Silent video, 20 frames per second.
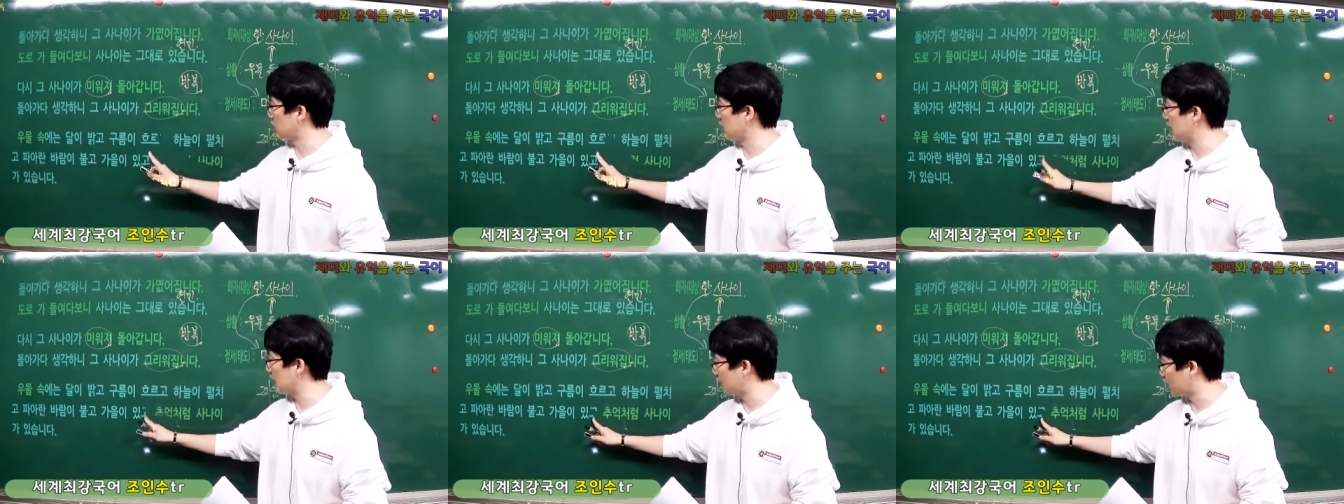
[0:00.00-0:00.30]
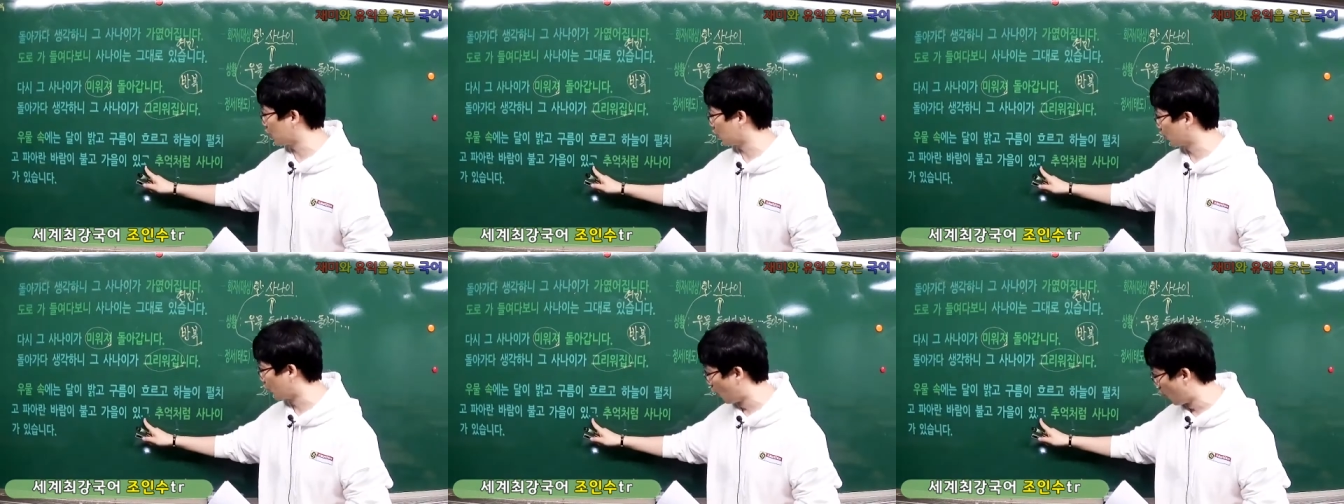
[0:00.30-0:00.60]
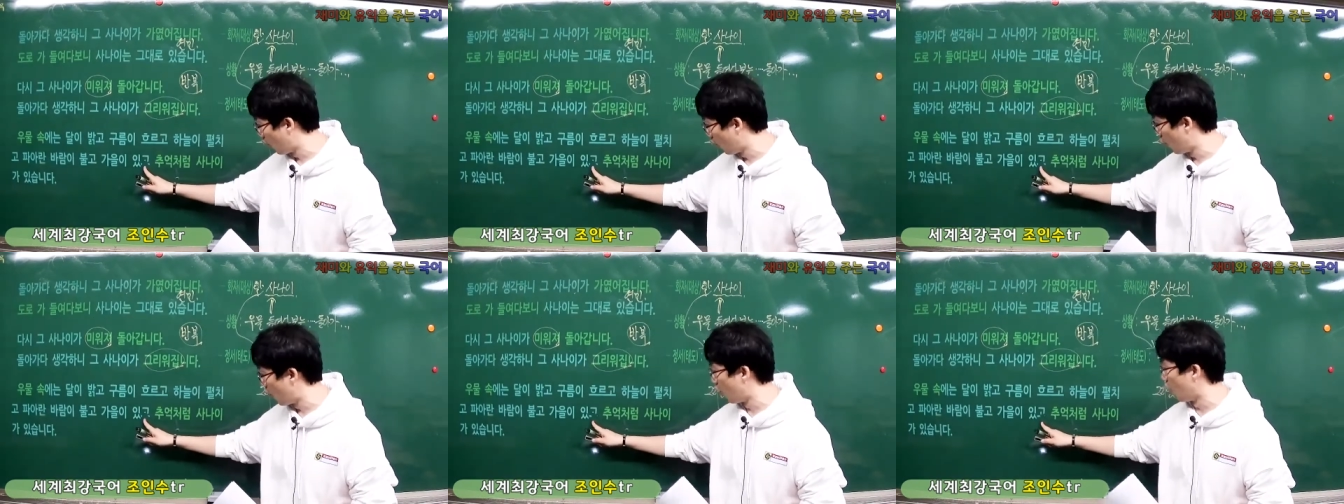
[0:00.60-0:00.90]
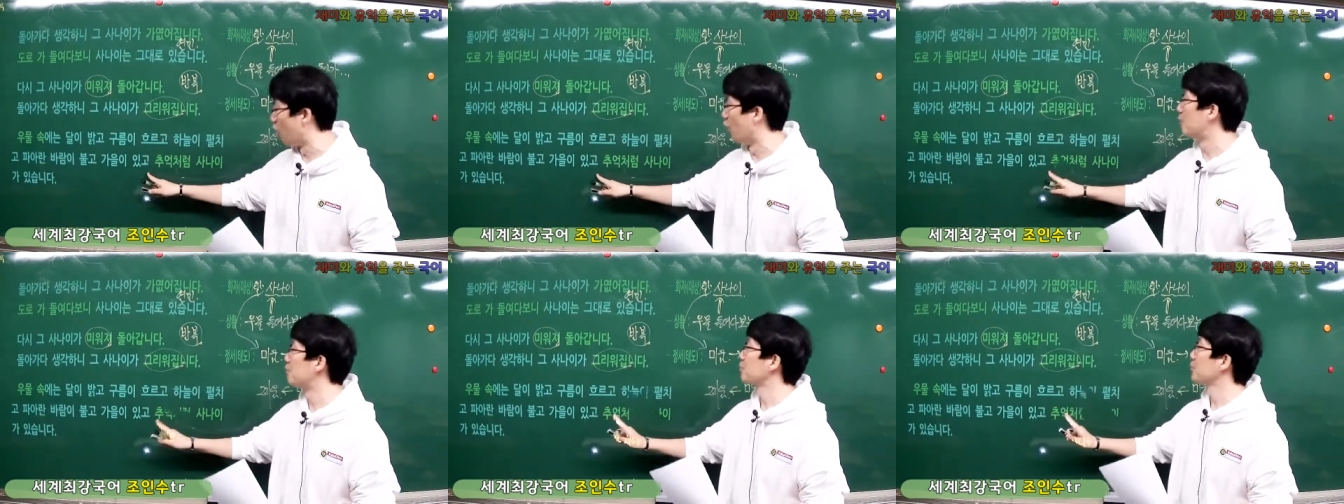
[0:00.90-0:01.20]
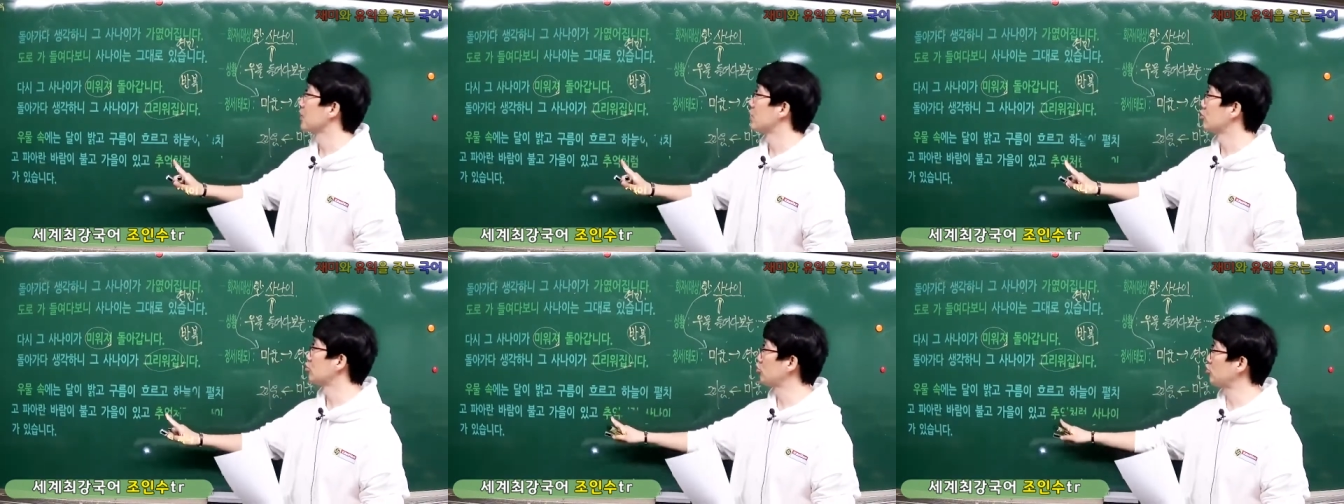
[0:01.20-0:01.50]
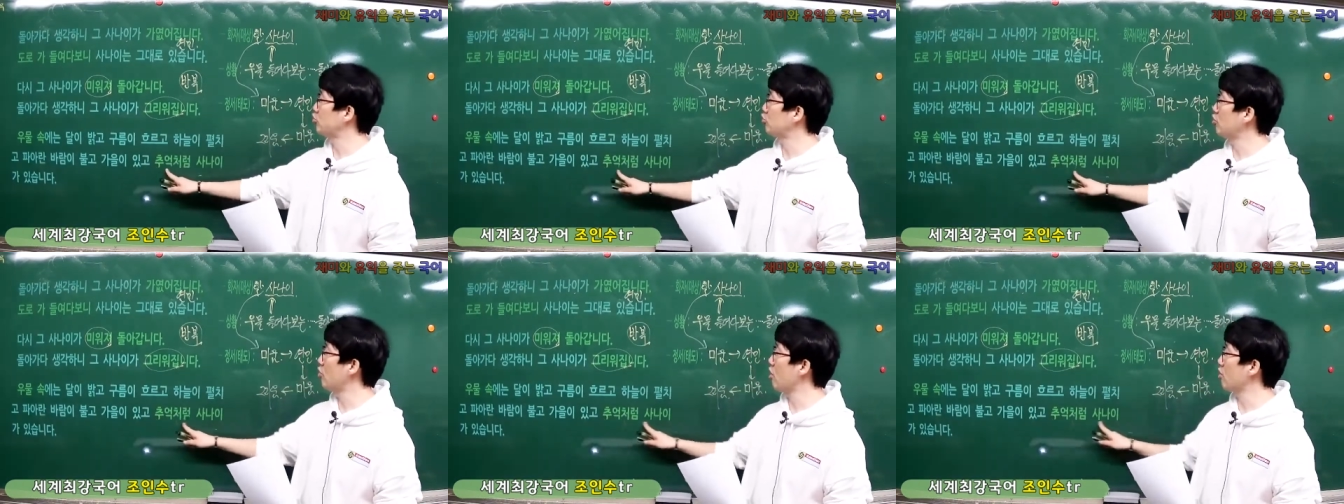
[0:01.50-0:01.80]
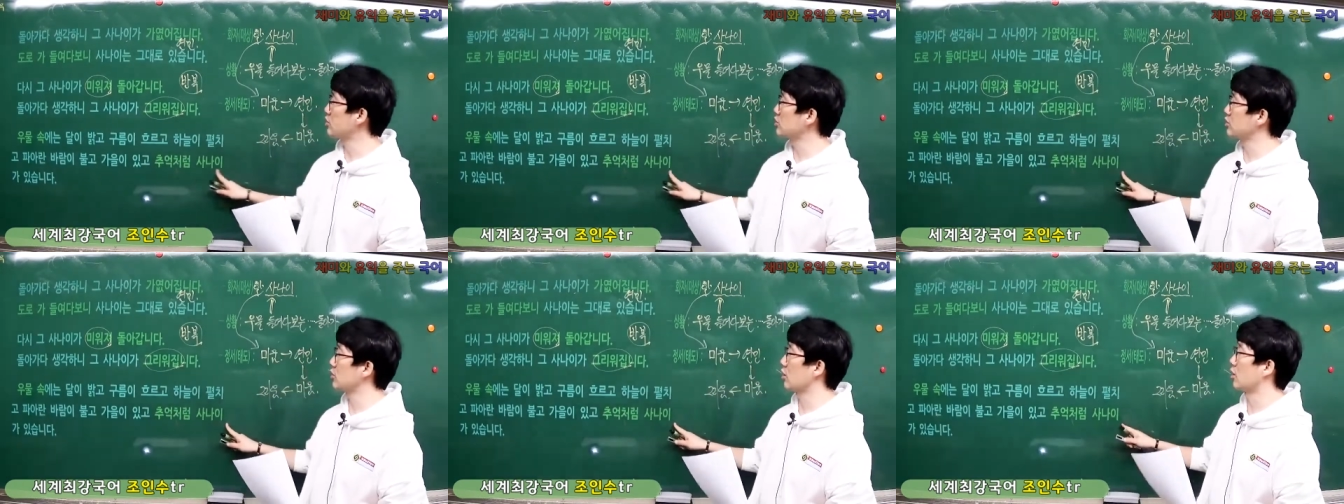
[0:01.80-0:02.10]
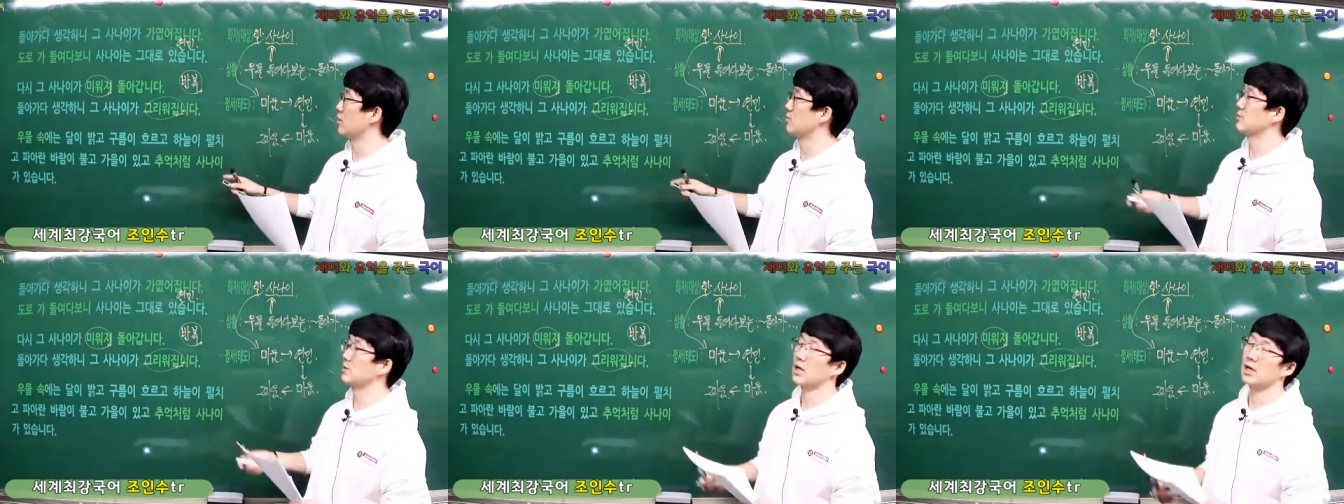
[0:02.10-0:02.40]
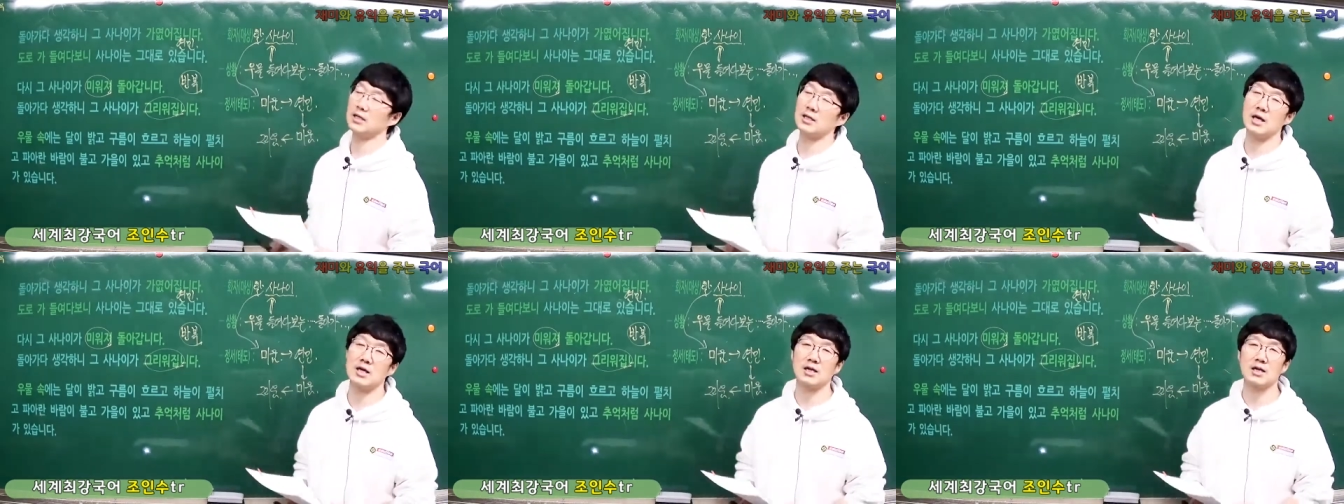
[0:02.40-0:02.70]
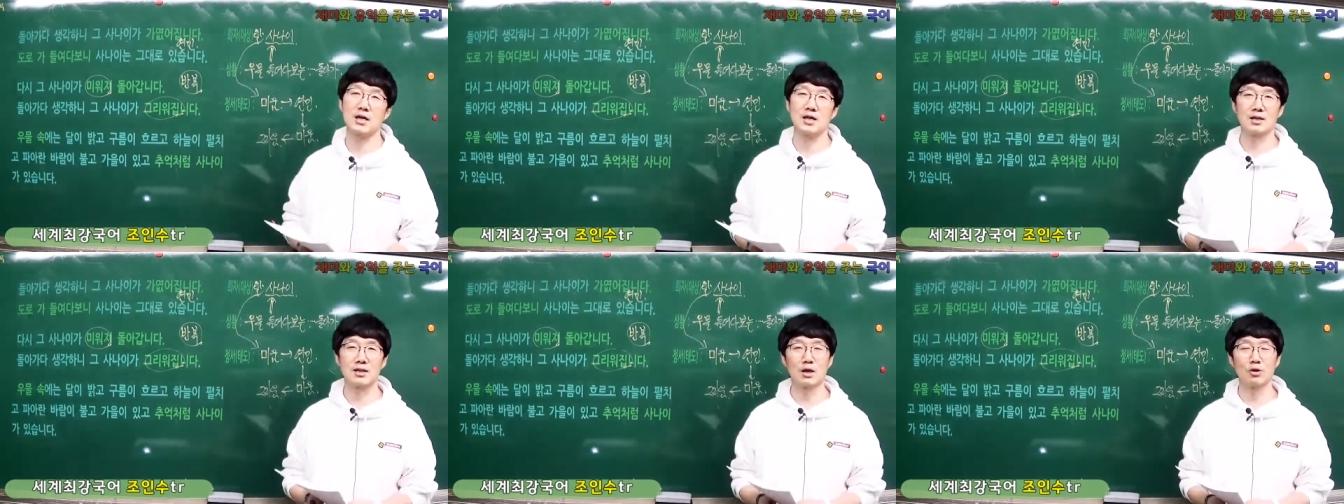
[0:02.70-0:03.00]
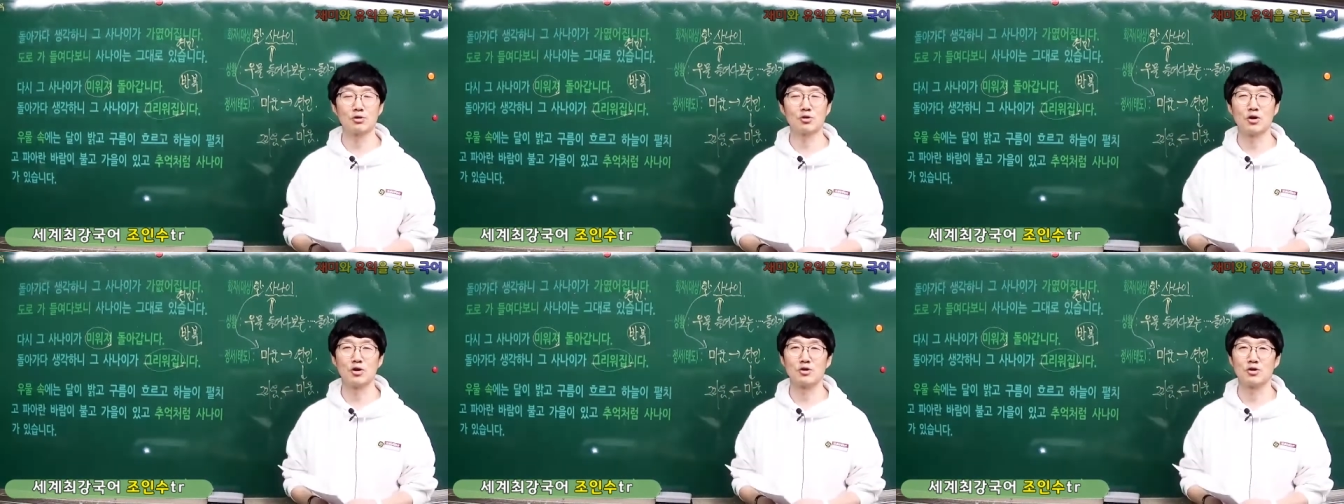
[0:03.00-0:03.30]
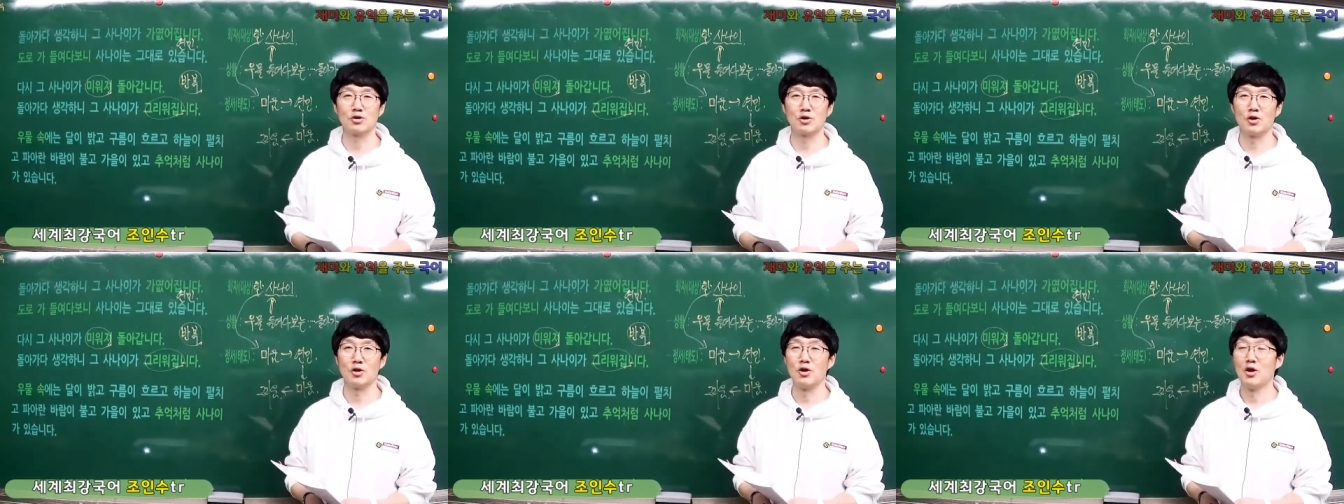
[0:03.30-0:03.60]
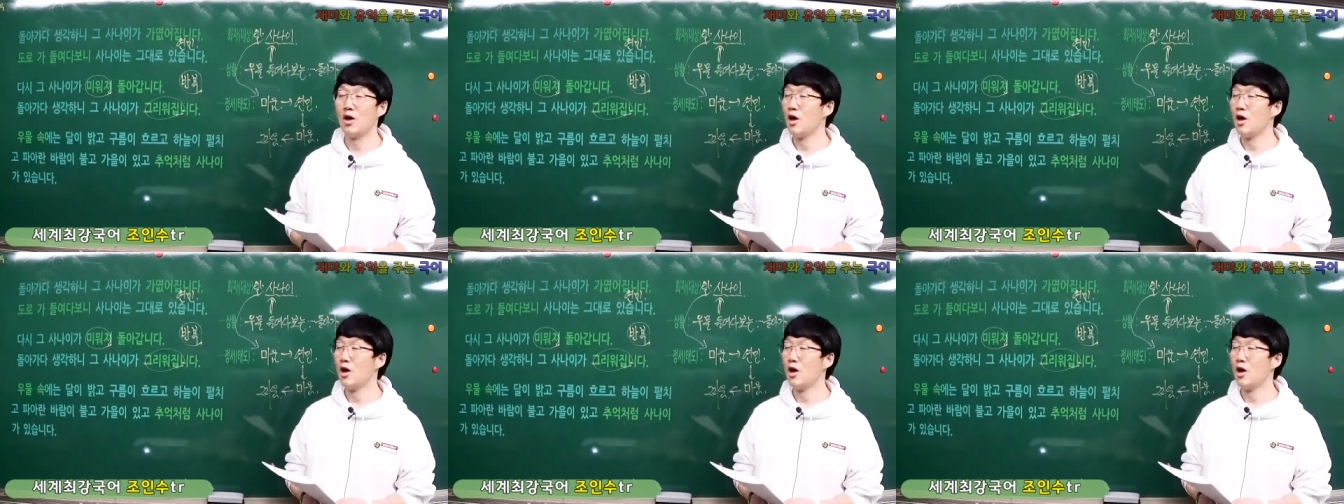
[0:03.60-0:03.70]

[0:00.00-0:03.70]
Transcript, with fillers: 있고 추억처럼 사나이가 있다고 써있죠.